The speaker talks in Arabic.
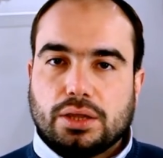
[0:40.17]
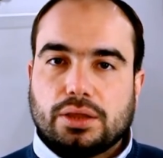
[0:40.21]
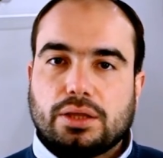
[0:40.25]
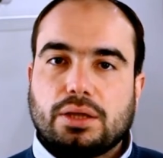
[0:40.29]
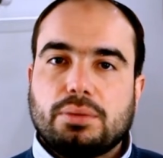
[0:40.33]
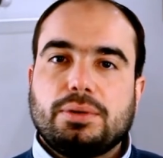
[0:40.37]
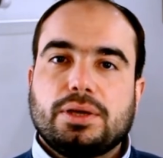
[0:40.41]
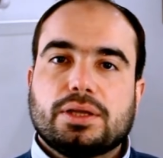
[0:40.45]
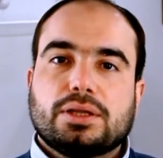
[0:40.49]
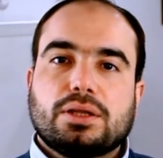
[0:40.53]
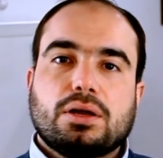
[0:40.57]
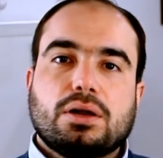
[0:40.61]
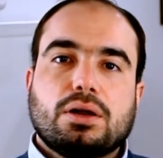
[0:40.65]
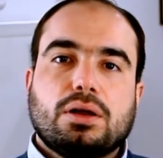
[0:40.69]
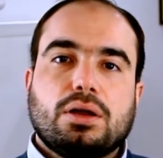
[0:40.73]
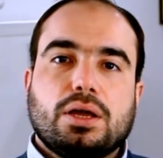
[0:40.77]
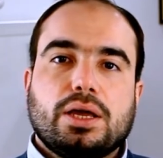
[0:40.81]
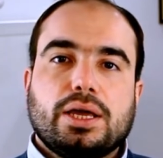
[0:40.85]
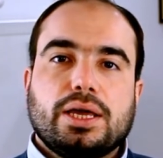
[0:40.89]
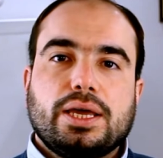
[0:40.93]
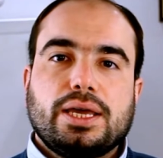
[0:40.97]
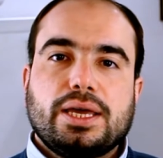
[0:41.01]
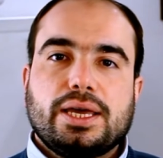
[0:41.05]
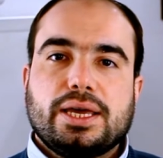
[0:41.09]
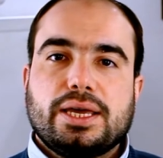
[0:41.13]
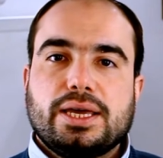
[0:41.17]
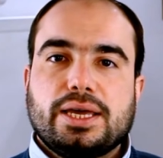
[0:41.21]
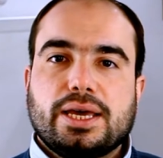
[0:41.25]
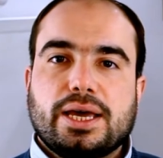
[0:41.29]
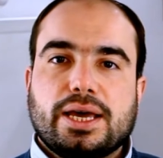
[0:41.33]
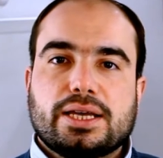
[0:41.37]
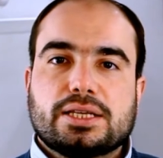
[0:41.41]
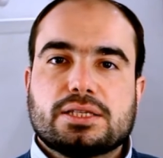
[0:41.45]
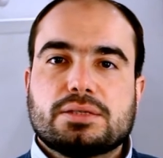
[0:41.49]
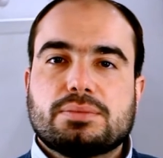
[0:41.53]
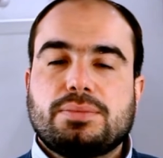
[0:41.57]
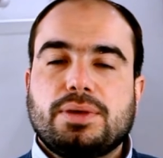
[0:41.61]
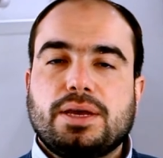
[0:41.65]
طب يا ترى ايه
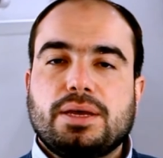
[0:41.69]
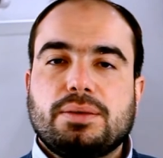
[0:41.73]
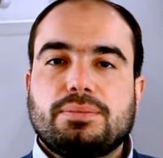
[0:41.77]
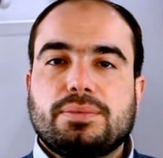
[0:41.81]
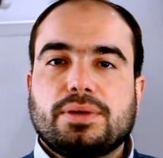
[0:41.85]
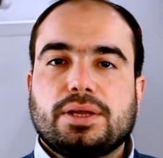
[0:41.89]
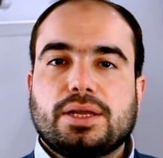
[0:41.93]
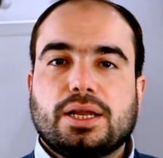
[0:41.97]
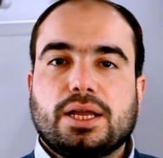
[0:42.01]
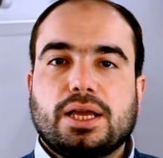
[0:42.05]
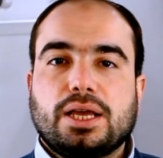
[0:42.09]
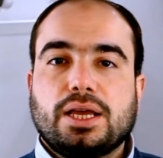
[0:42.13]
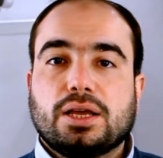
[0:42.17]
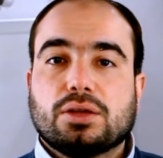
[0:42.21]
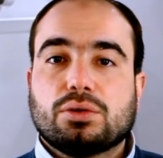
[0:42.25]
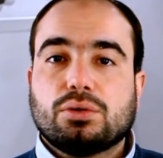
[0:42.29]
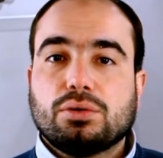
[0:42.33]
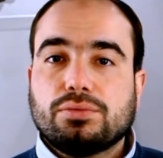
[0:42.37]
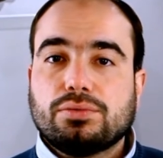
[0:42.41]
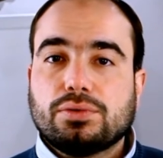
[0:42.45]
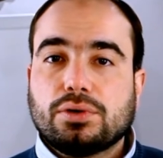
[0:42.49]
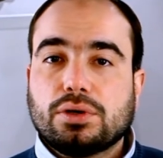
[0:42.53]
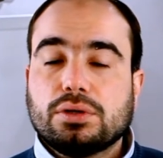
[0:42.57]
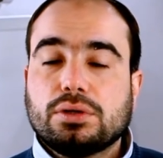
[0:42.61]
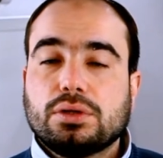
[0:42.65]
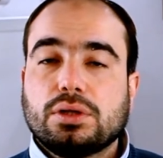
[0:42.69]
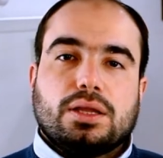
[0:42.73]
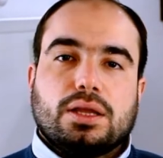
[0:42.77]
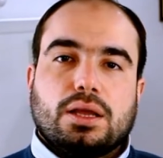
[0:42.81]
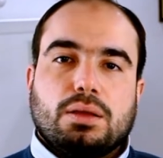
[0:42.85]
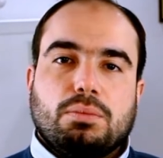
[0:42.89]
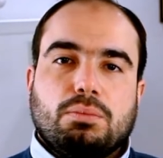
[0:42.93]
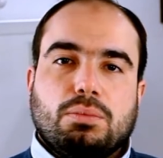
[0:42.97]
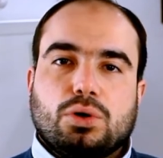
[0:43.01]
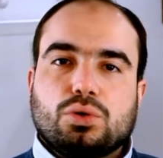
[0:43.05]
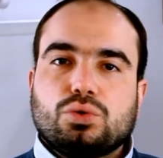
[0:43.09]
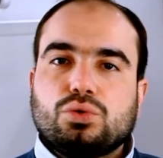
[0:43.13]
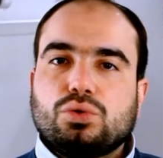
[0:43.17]
هي اسباب ان هي تفقد
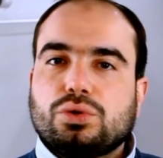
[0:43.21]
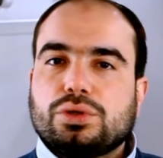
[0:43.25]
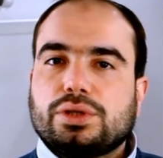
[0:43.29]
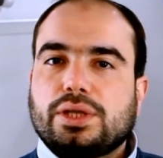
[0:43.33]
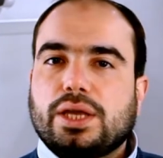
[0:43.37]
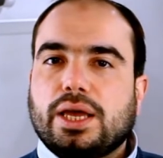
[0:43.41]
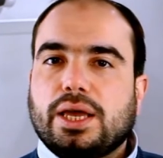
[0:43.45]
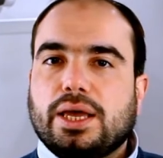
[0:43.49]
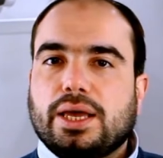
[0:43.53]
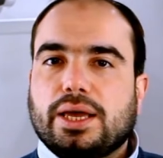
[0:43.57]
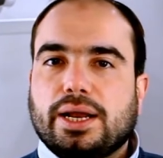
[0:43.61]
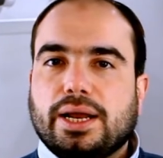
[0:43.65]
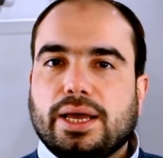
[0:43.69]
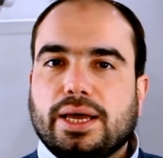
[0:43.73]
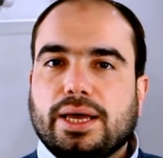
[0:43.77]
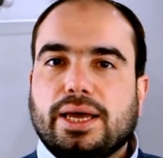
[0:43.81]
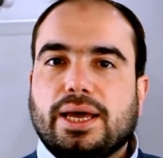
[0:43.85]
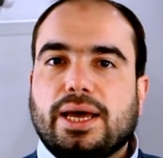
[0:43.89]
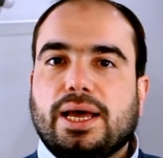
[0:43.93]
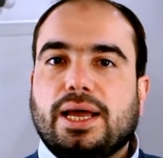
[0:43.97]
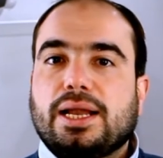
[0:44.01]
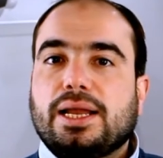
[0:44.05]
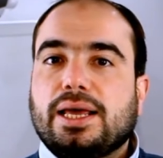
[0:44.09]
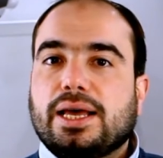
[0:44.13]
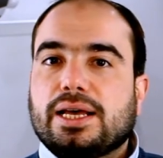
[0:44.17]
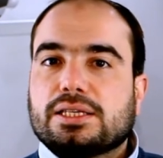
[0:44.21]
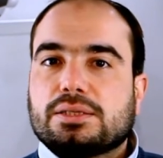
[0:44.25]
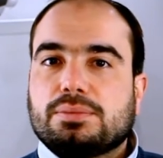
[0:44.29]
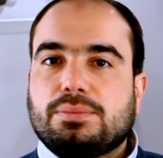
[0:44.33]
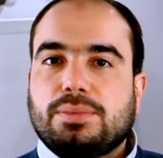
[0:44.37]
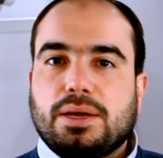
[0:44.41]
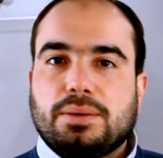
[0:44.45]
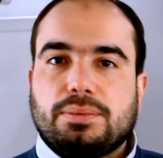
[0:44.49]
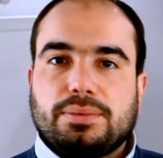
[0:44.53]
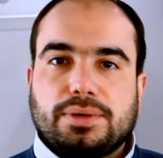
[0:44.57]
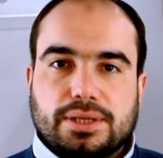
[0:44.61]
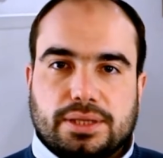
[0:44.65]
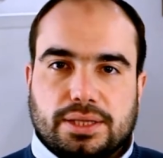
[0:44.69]
الموضوع ده راجع
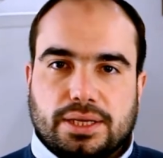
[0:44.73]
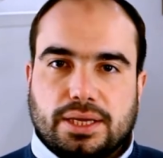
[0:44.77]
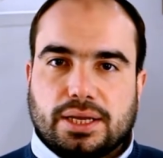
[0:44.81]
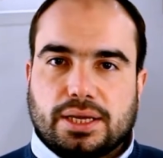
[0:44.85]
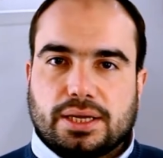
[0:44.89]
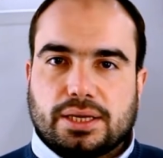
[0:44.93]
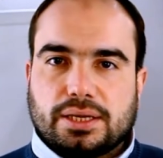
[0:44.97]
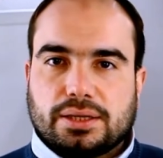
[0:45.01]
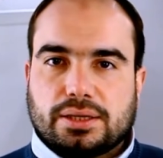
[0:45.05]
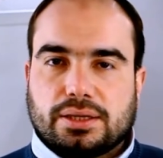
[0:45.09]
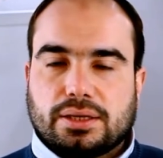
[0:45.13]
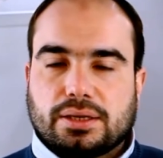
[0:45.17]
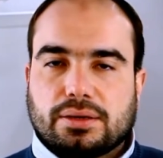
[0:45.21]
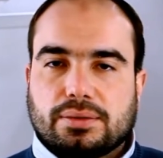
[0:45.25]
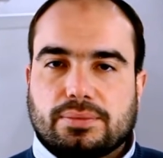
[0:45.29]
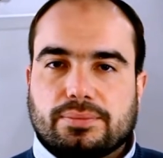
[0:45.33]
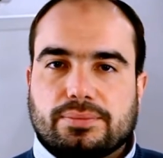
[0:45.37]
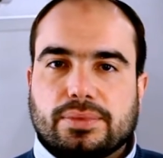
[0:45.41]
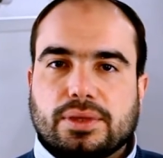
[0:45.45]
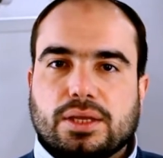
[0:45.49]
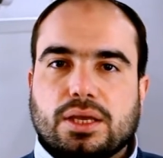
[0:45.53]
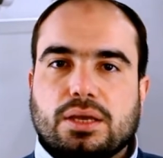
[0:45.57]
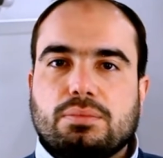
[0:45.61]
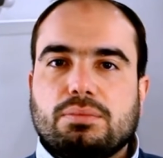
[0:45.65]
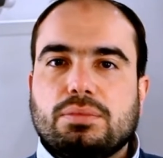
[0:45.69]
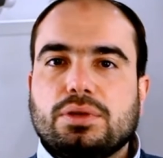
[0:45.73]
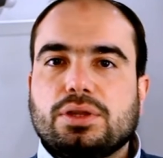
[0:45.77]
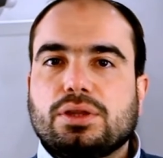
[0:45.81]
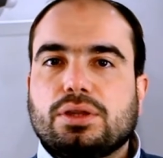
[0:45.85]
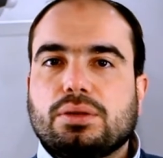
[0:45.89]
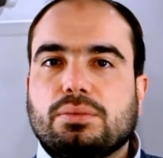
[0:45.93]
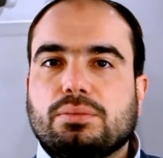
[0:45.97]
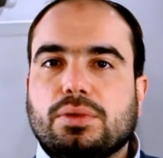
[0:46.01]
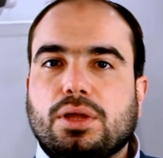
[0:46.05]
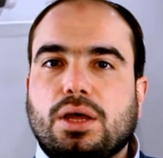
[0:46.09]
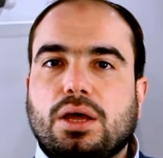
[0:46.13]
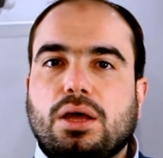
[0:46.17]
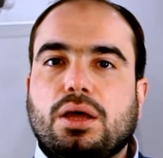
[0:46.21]
لاسباب كتيره جدا من
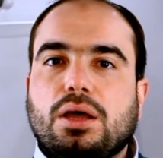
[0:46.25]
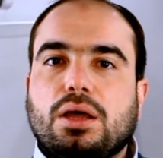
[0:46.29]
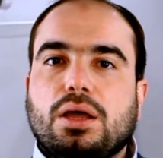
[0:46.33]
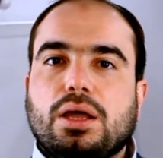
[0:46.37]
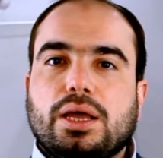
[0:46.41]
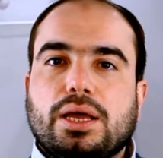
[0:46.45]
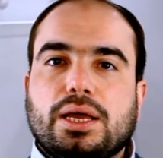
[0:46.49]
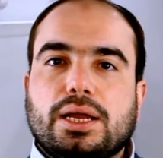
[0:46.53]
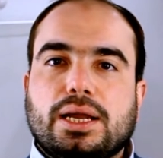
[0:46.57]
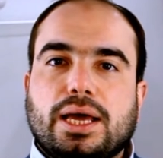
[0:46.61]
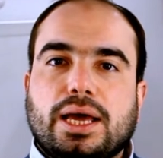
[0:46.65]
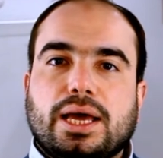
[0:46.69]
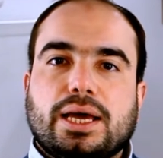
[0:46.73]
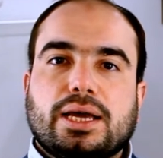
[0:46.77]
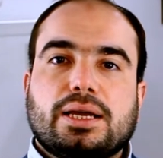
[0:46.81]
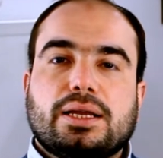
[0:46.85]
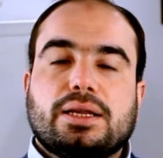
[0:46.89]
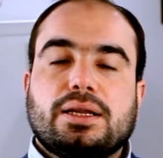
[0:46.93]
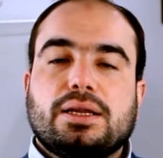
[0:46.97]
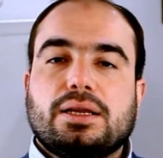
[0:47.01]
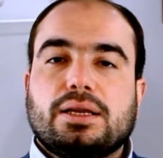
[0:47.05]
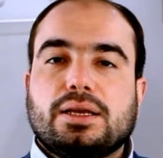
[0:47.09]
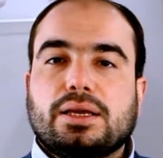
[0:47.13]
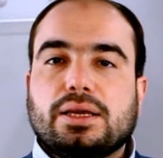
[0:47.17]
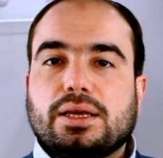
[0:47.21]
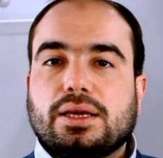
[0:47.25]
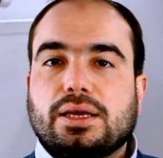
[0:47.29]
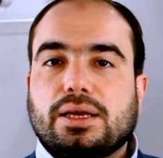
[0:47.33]
ضمنها الاكل